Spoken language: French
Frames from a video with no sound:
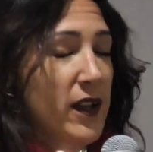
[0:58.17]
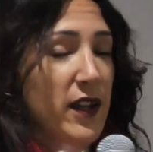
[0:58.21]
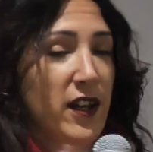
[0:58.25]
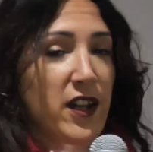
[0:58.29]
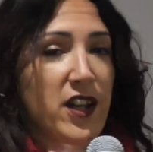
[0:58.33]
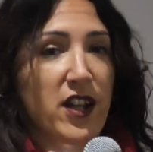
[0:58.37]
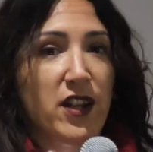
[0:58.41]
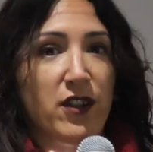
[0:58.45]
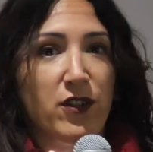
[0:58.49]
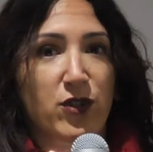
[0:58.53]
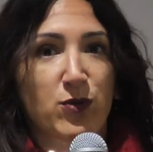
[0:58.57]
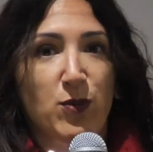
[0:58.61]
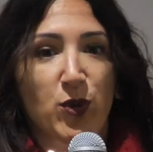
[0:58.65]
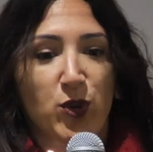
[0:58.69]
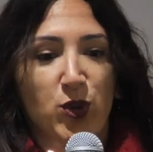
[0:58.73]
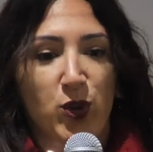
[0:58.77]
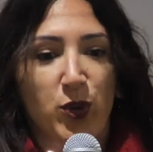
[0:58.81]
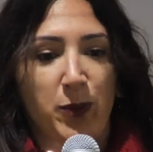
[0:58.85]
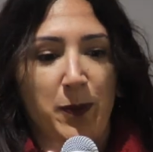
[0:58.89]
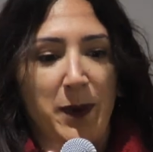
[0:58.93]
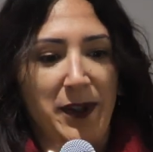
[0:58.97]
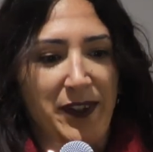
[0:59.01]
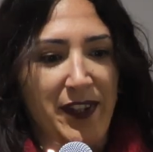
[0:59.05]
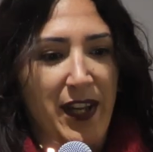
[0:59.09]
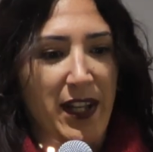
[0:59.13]
Et je me
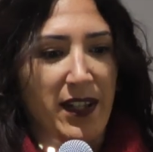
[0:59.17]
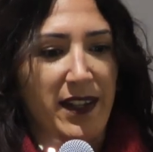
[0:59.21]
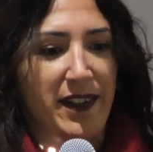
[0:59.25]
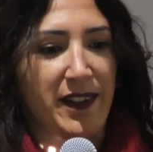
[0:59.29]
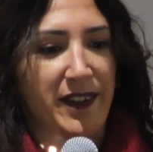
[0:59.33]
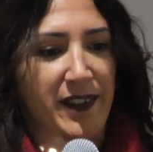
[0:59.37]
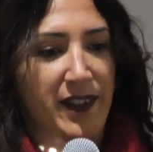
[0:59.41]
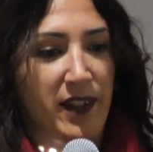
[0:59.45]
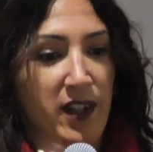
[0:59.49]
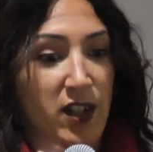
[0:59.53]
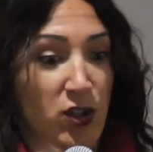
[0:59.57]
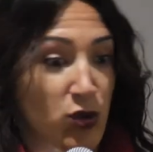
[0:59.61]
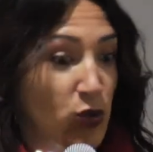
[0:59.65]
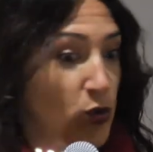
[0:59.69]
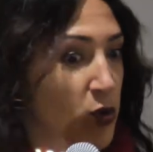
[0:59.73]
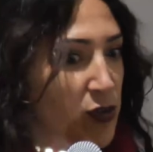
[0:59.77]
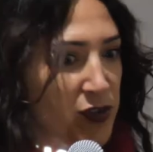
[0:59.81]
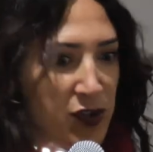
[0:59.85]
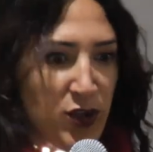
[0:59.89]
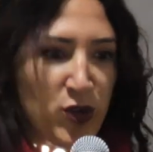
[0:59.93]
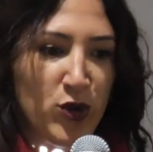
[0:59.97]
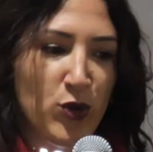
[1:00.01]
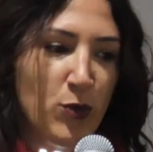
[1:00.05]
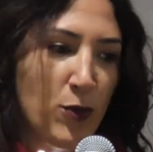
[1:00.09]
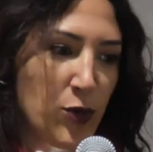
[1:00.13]
suis spécialisée, et je
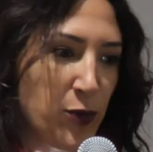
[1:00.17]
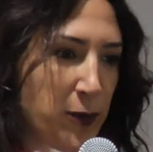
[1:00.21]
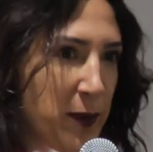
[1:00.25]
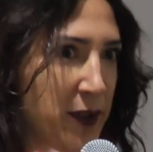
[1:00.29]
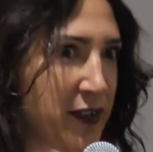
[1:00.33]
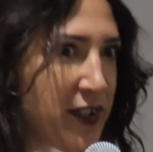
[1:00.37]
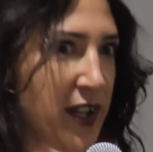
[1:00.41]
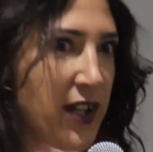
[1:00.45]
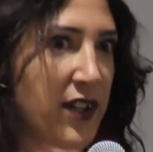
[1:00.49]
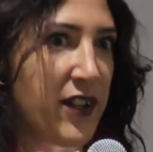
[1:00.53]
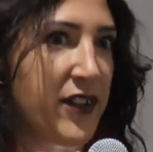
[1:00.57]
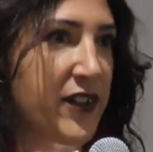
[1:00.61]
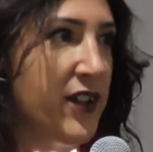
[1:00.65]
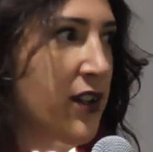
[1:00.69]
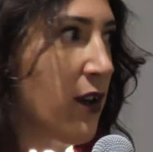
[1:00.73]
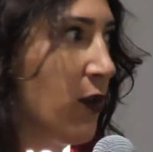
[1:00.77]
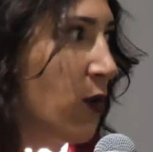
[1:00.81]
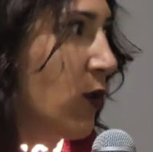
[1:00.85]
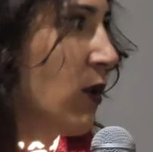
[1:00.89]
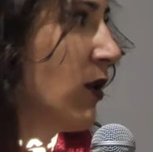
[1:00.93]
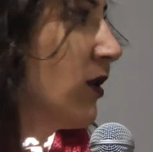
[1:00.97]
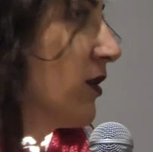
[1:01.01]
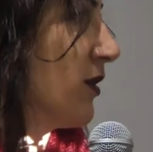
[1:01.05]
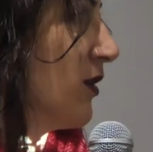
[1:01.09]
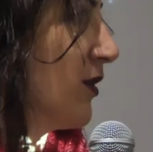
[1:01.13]
continue de me spécialiser
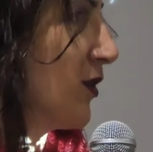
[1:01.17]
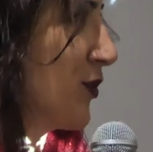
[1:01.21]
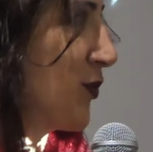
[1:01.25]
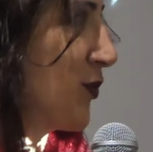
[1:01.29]
encore euh,